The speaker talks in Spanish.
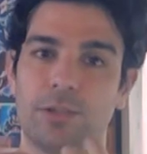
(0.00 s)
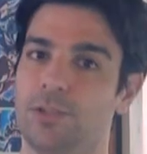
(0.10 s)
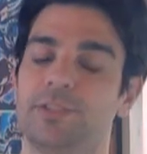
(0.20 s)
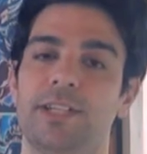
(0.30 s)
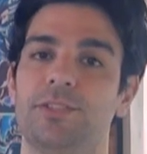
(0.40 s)

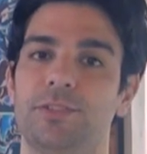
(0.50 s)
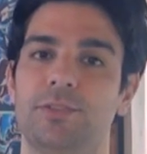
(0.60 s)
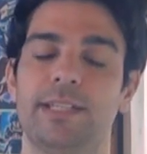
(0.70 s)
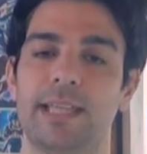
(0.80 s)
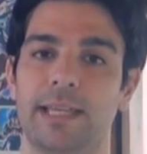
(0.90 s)
con los
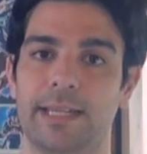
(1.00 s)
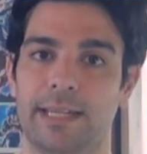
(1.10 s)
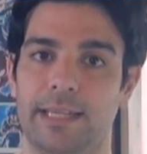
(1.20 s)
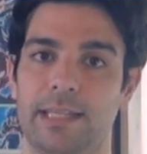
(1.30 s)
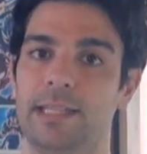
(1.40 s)
hechos, no hay
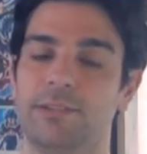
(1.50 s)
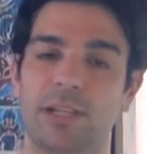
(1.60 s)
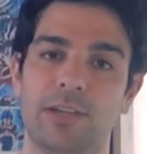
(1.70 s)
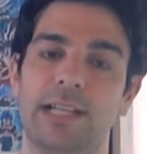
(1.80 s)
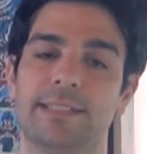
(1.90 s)
nada que quede
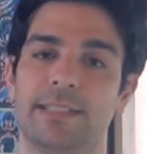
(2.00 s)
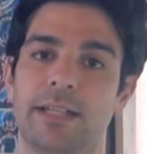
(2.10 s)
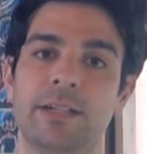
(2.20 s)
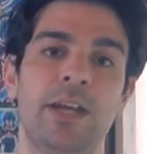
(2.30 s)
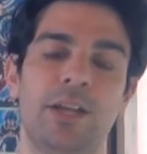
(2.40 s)
librado al
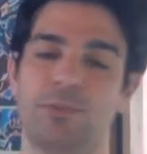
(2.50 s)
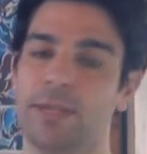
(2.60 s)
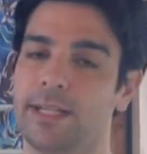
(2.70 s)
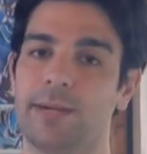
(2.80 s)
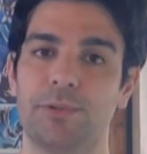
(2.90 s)
azar,
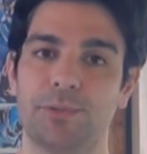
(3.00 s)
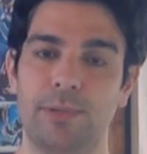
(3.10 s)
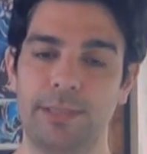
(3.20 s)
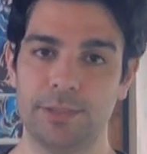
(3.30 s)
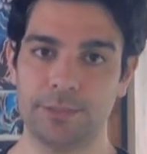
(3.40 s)
no hay
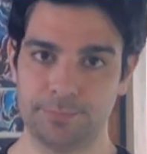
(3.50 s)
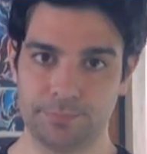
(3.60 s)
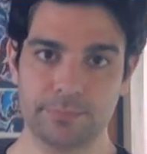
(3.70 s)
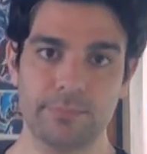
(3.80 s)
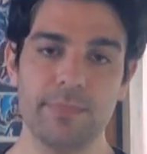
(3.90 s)
cabos sueltos